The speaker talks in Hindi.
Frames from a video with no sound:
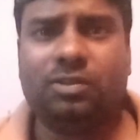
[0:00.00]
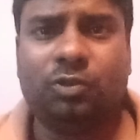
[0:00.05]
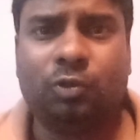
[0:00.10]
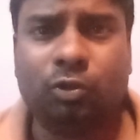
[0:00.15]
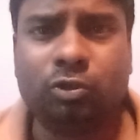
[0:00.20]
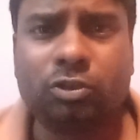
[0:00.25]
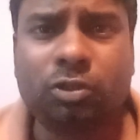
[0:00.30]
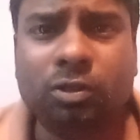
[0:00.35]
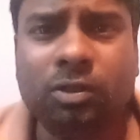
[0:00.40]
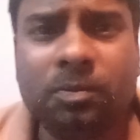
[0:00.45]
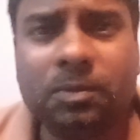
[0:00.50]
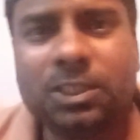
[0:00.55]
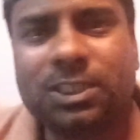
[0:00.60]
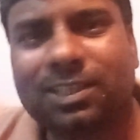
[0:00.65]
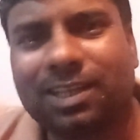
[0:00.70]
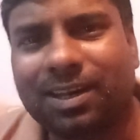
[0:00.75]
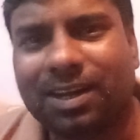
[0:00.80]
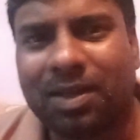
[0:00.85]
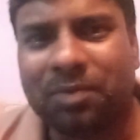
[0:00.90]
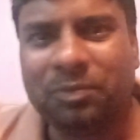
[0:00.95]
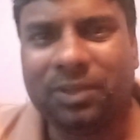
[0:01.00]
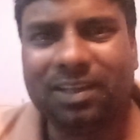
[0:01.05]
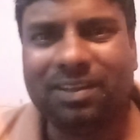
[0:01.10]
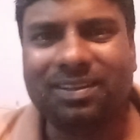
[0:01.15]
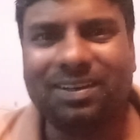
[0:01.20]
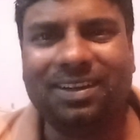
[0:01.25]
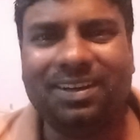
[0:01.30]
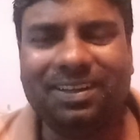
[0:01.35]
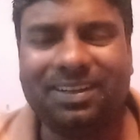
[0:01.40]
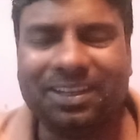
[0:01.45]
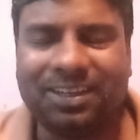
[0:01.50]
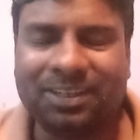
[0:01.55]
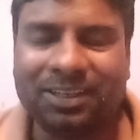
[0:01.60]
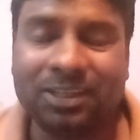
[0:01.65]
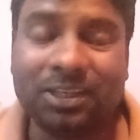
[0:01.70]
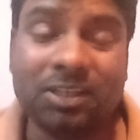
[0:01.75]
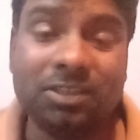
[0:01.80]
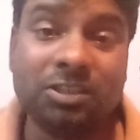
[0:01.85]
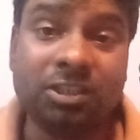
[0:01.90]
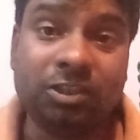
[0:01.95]
दोस्तों नमस्कार आप देख रहे हैं
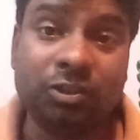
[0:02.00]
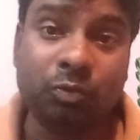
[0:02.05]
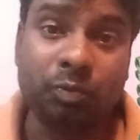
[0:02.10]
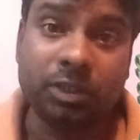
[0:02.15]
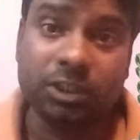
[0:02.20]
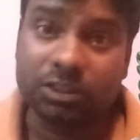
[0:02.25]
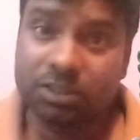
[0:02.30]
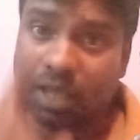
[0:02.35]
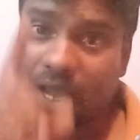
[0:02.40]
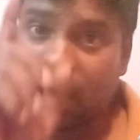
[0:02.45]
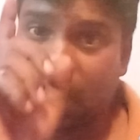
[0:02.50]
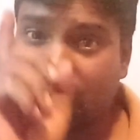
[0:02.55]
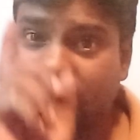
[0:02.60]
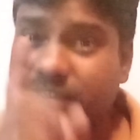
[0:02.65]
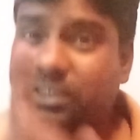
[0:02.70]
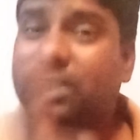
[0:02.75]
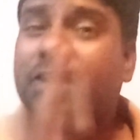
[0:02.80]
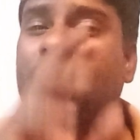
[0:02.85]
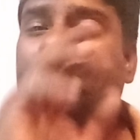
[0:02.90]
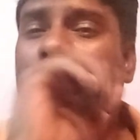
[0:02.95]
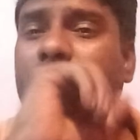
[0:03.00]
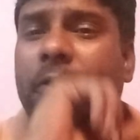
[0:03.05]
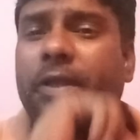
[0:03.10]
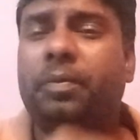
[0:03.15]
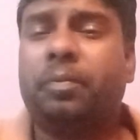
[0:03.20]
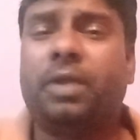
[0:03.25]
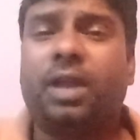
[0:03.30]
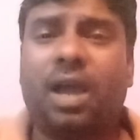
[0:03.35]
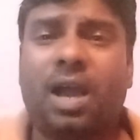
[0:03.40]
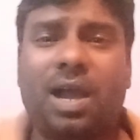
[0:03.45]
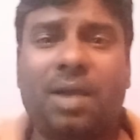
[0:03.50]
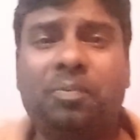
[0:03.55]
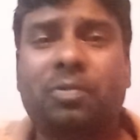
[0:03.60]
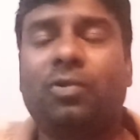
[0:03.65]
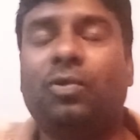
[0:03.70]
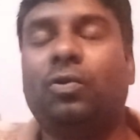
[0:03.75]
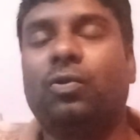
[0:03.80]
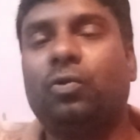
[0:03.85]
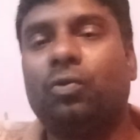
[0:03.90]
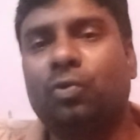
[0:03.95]
टेक्निकल संजू फर्स्ट आज के टॉपिक में आप
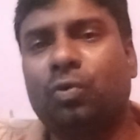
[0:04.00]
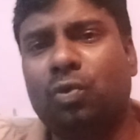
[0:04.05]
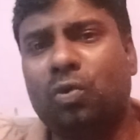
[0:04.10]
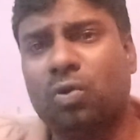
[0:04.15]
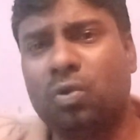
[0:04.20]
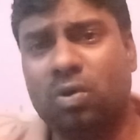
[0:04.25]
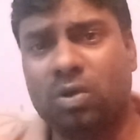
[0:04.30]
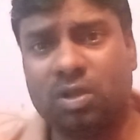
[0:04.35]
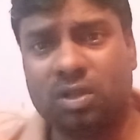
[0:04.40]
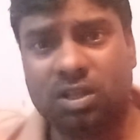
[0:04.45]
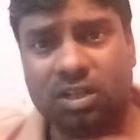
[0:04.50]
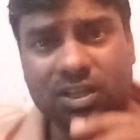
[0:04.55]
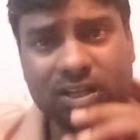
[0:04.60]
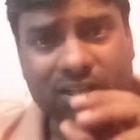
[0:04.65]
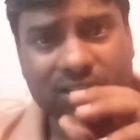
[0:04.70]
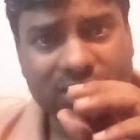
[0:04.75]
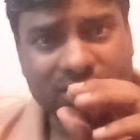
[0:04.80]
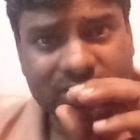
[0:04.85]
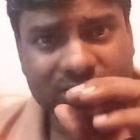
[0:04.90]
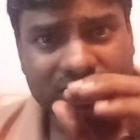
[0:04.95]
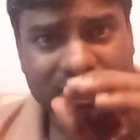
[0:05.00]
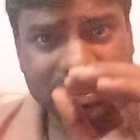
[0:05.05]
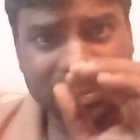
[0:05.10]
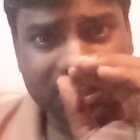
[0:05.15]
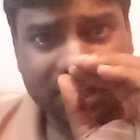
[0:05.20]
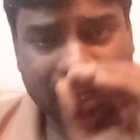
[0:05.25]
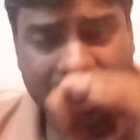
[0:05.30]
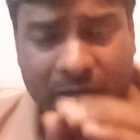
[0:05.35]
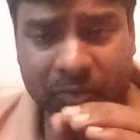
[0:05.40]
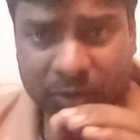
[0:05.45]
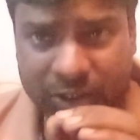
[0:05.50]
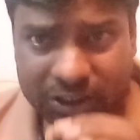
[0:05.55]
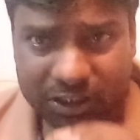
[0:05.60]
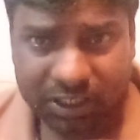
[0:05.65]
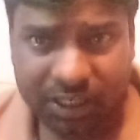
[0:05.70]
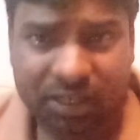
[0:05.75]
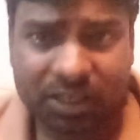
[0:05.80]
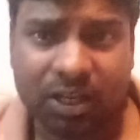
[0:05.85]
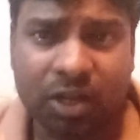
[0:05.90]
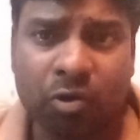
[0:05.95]
लोगों को
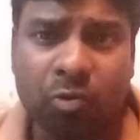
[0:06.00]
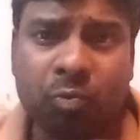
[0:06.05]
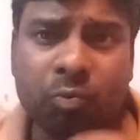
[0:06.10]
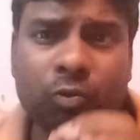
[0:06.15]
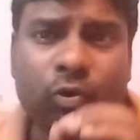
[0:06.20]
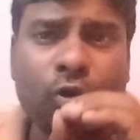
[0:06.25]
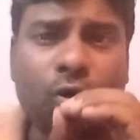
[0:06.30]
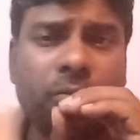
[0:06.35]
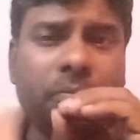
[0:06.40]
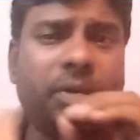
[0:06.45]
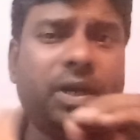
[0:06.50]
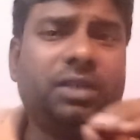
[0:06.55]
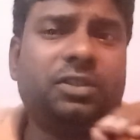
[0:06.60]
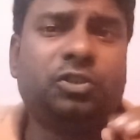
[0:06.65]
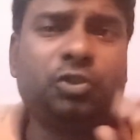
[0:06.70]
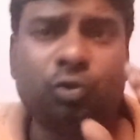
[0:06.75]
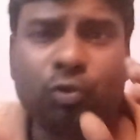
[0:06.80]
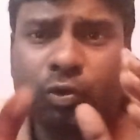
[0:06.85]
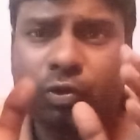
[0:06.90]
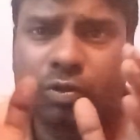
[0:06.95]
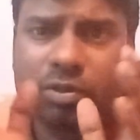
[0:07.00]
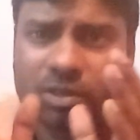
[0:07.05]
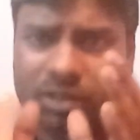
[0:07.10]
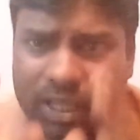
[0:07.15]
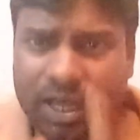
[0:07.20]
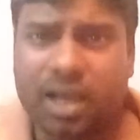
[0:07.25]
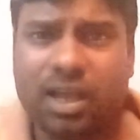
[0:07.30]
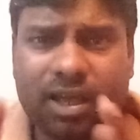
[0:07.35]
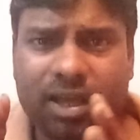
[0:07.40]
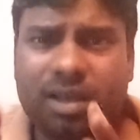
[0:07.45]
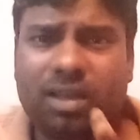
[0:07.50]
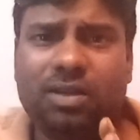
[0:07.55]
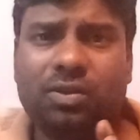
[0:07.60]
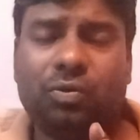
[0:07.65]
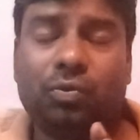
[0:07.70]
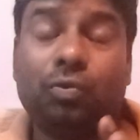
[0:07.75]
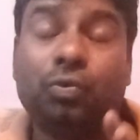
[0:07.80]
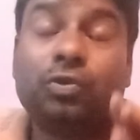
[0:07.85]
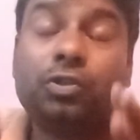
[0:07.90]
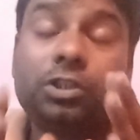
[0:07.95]
हेमेस्टर कॉम्बैट जो था
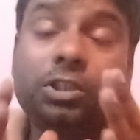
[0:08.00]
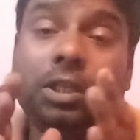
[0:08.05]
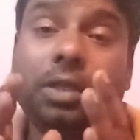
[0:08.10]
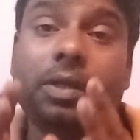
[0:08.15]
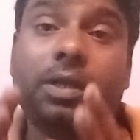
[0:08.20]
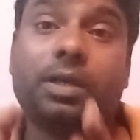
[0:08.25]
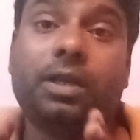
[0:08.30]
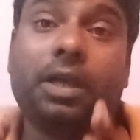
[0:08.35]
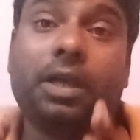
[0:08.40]
उससे